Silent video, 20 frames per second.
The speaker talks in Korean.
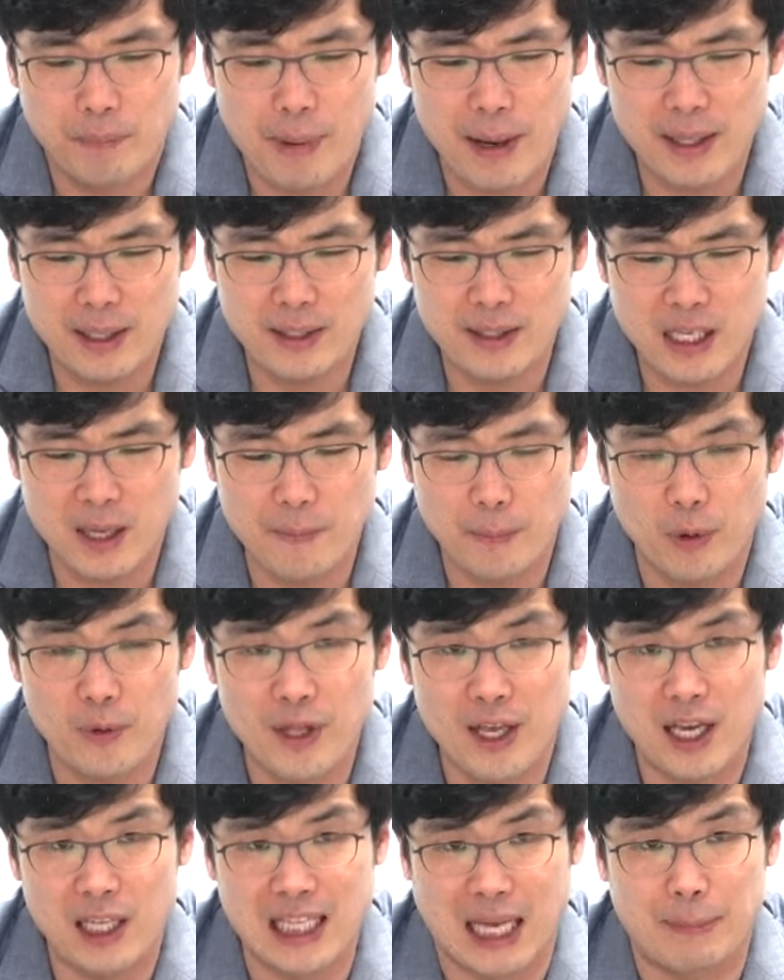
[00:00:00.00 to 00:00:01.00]

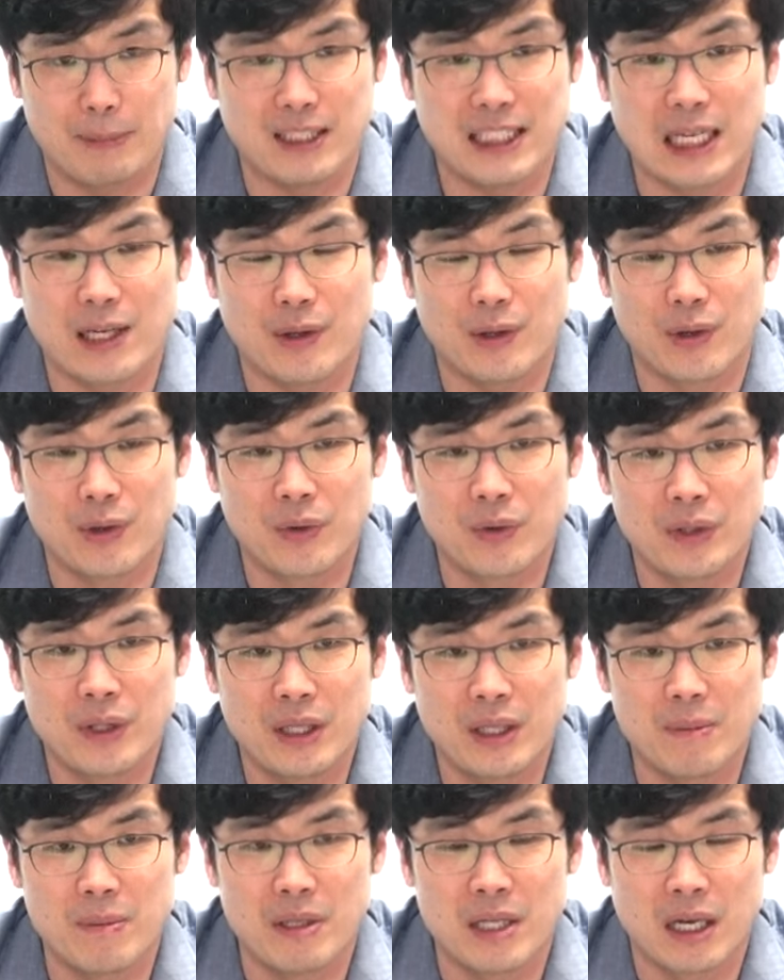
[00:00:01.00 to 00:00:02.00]
페르세포네의 납치
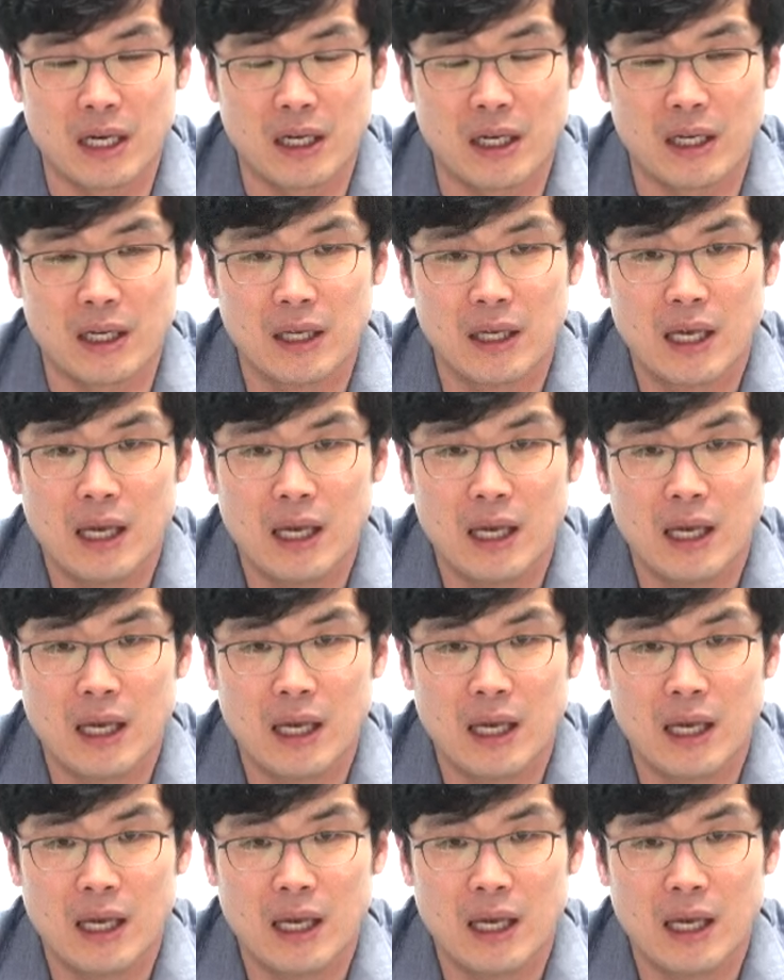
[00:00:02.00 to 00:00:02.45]
사건입니다.